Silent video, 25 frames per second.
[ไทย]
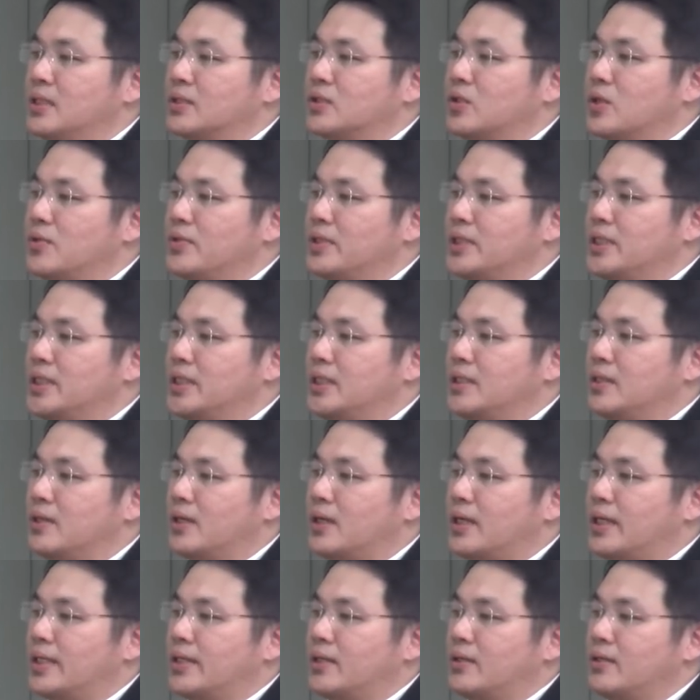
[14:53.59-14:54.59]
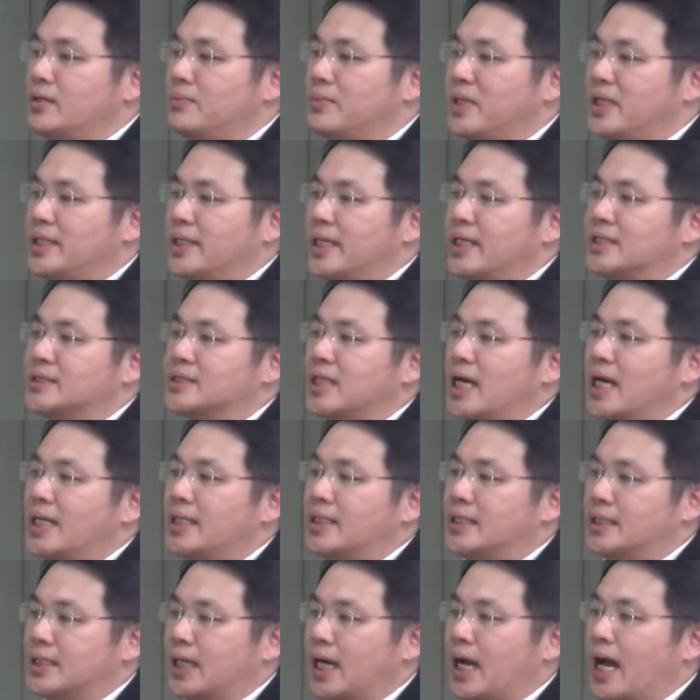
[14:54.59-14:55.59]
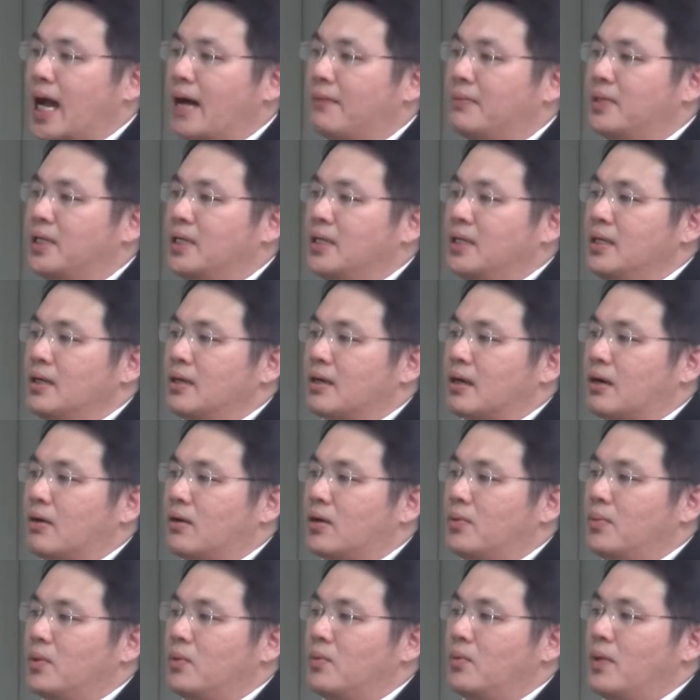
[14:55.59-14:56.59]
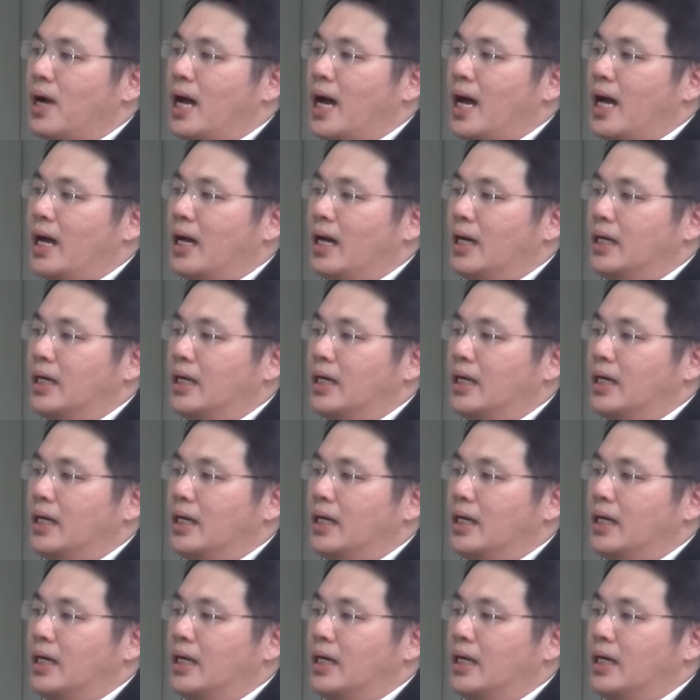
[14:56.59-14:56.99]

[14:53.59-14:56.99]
โดยวิธี colloidal impregnation นะครับเขาก็พบว่า